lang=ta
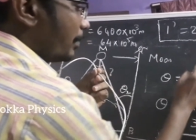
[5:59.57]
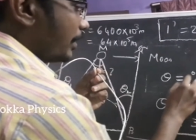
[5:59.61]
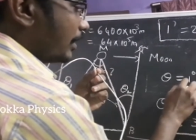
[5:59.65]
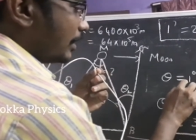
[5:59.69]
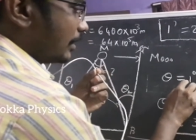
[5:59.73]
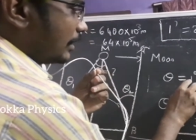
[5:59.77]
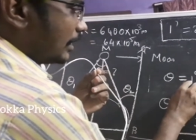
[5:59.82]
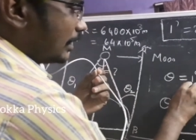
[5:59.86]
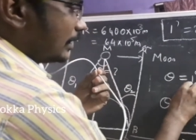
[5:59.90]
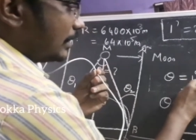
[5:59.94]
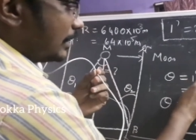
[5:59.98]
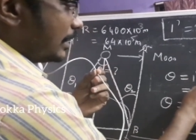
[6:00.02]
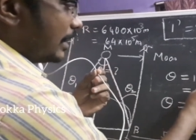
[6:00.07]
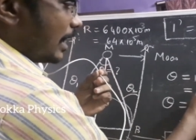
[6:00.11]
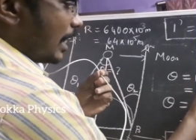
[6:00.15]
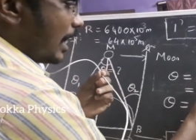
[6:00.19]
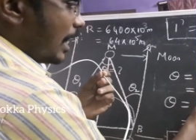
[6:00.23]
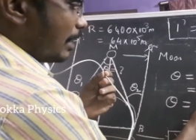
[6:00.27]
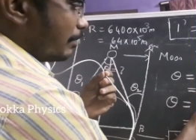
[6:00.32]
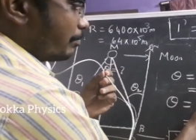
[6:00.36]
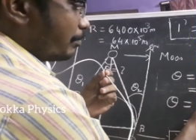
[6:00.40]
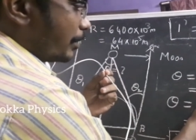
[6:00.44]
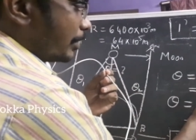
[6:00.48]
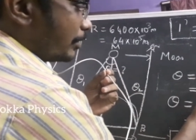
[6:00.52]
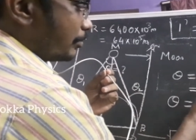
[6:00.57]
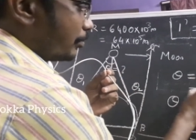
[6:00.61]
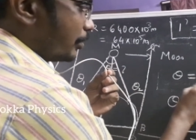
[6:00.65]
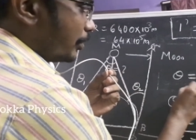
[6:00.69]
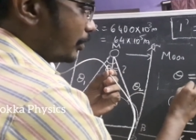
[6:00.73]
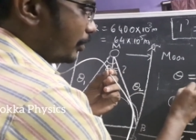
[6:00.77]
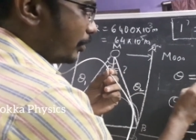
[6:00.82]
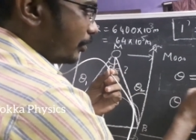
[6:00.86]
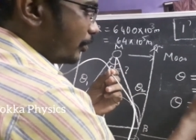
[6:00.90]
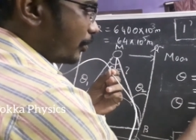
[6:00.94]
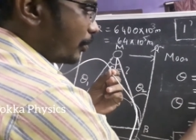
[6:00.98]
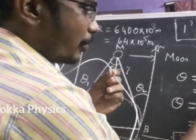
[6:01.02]
இந்த சிக்ஸ்டி ஆட்
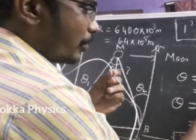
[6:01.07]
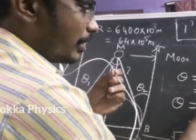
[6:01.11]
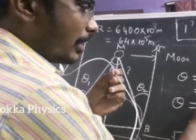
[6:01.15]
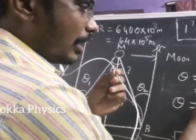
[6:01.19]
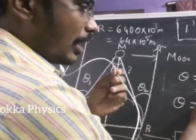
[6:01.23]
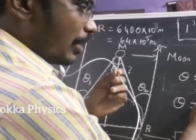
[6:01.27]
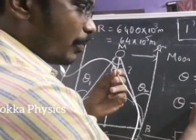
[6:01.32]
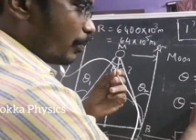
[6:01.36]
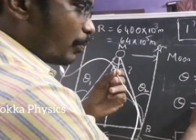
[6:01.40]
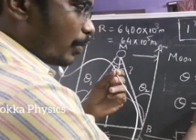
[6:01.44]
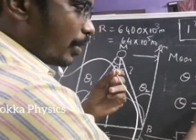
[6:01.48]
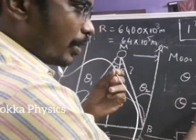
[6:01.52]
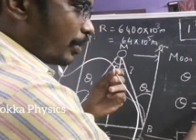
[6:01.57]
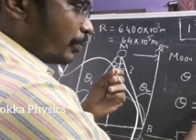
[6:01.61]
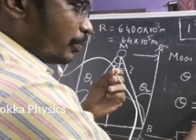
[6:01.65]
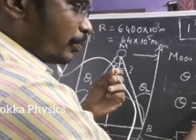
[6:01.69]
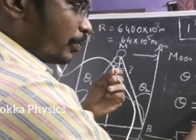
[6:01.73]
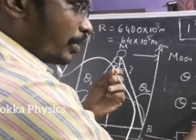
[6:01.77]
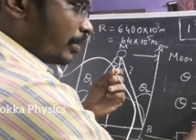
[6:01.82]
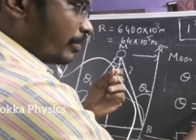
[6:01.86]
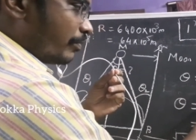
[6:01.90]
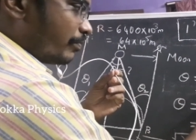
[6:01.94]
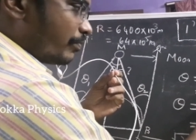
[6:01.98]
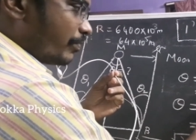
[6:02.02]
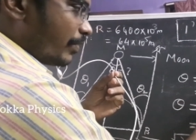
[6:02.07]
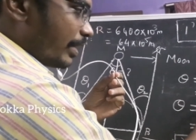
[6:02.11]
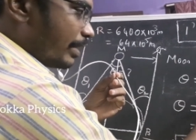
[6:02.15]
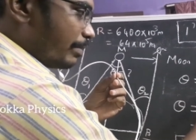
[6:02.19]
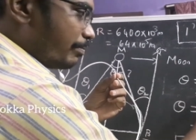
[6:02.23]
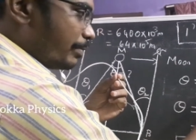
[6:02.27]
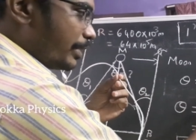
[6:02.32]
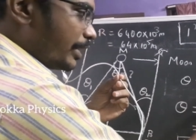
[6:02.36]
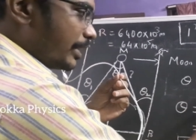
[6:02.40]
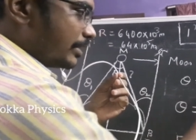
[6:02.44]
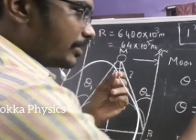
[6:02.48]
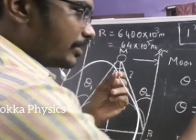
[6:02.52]
பண்ணும்போது டோட்டலாக ஒன் ஒன்
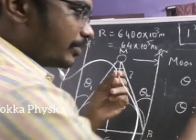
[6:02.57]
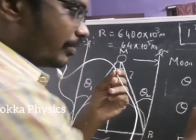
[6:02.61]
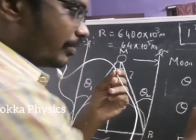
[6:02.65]
ஃபைவ் மினிட்ஸ்